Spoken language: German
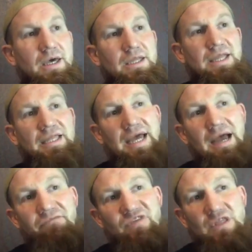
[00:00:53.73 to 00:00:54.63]
Dann
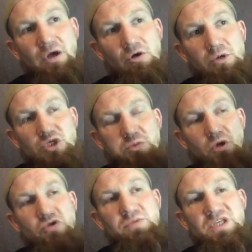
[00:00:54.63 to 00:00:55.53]
haben wir darüber
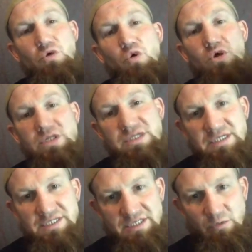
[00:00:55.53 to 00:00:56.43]
gesprochen, über die Huld
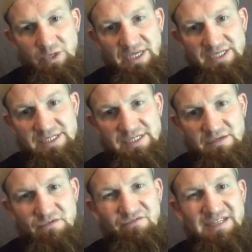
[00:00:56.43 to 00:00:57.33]
des Tauhids
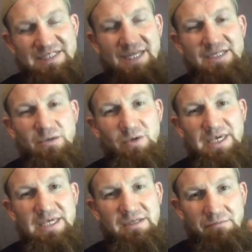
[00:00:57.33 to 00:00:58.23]
was der
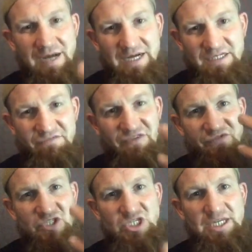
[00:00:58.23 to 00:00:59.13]
Tawhid macht, wie
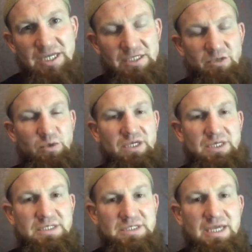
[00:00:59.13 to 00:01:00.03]
wichtig der Tawhid
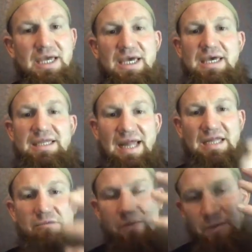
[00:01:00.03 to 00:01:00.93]
ist. Dann
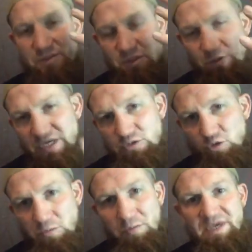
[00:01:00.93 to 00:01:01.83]
haben wir über Tawhid
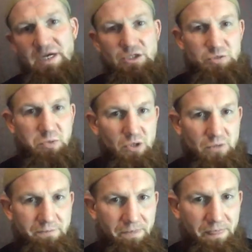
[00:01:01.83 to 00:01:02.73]
Rububiyya
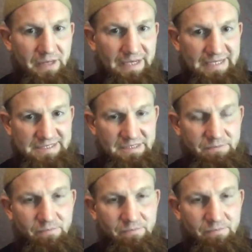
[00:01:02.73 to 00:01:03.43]
gesprochen, gestern.